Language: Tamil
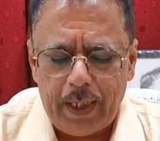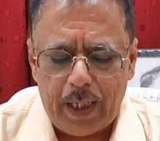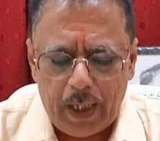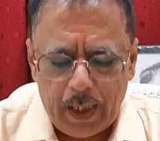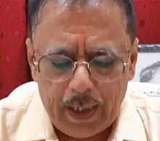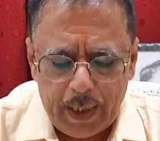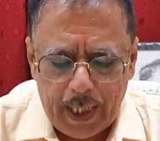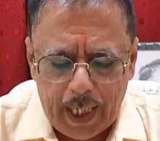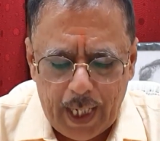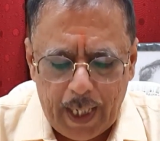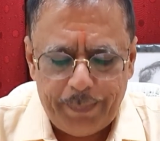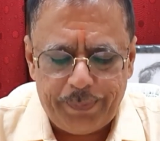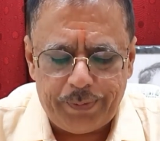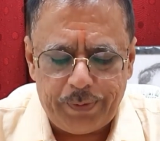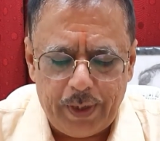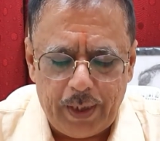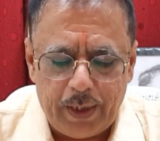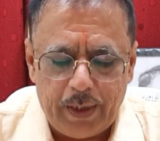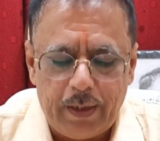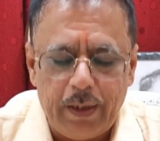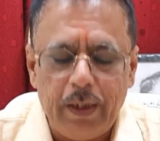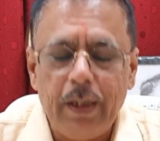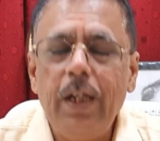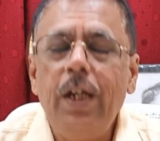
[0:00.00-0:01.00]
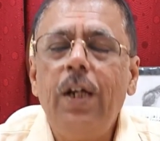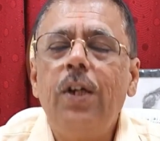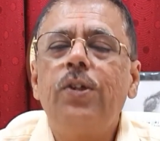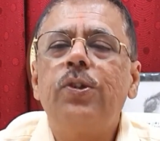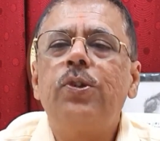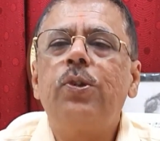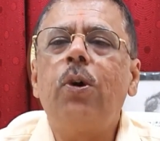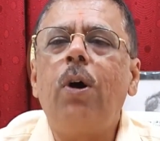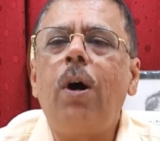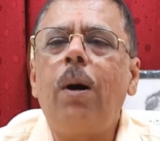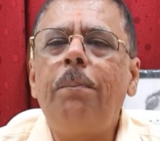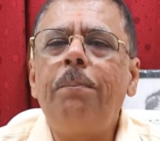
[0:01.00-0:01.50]
ஆர் ஆப்சண்ட்
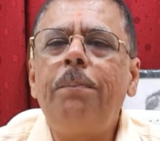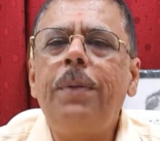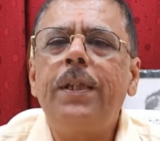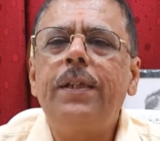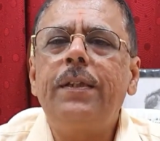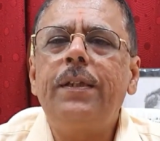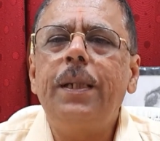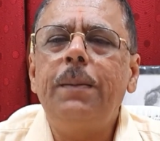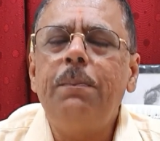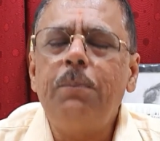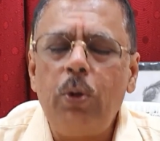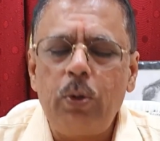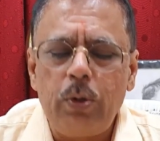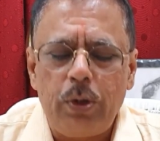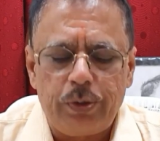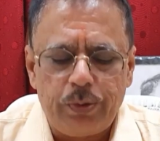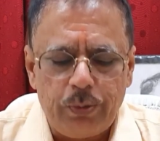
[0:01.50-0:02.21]
ஸோ ஐம்பத்தி மூணு